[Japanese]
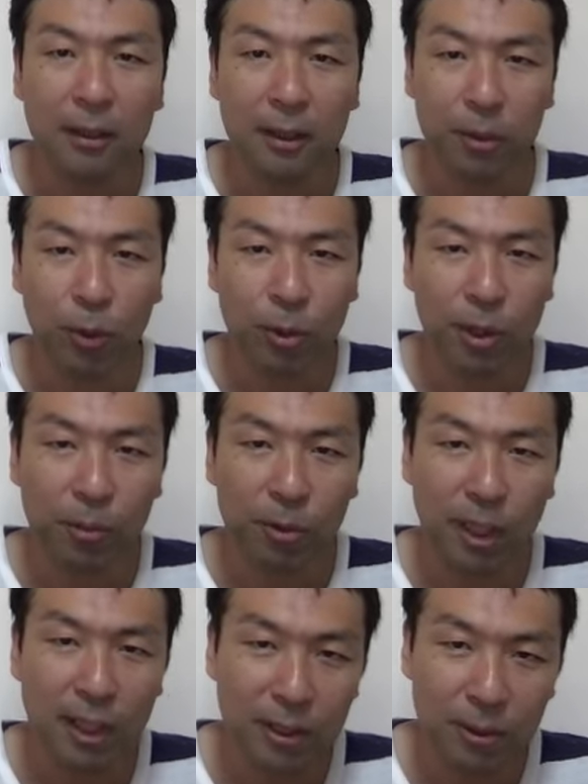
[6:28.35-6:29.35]
それでも
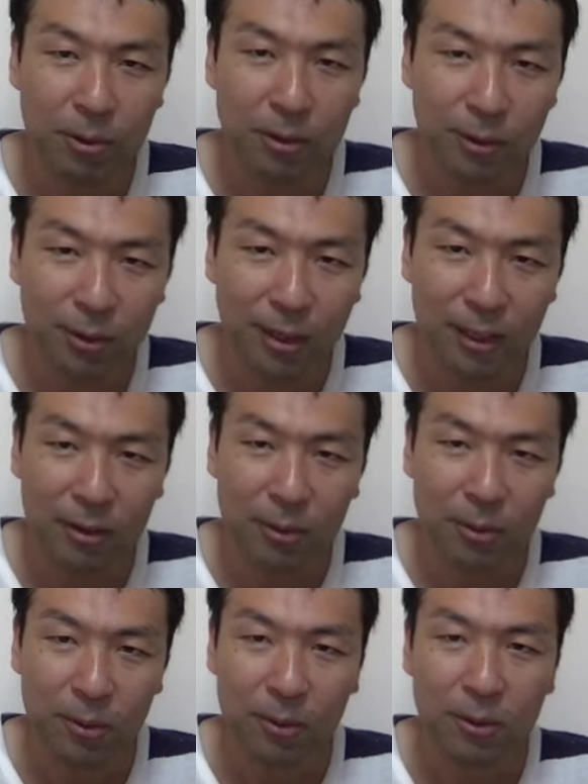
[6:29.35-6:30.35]
大丈夫そうだと
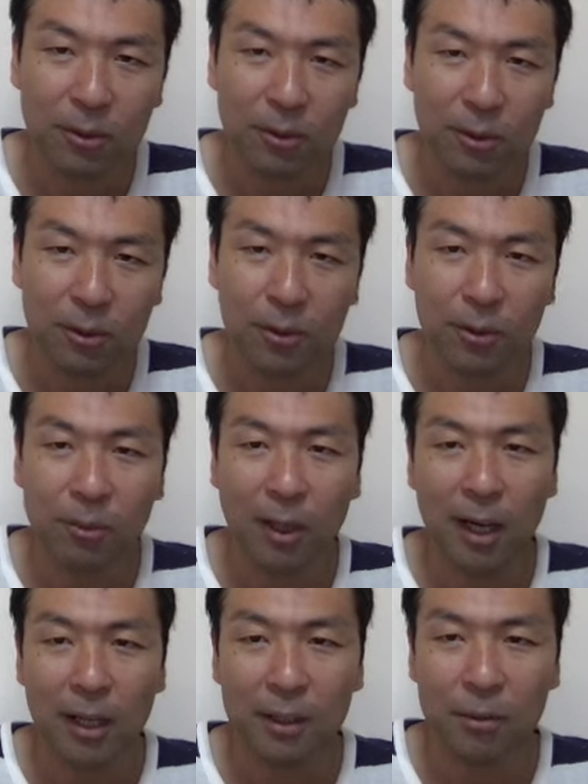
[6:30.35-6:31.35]
いう
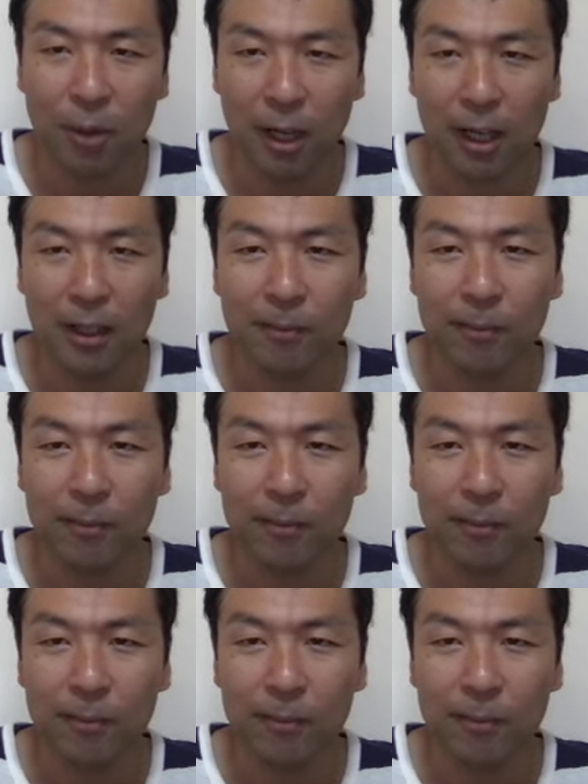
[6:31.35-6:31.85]
場合は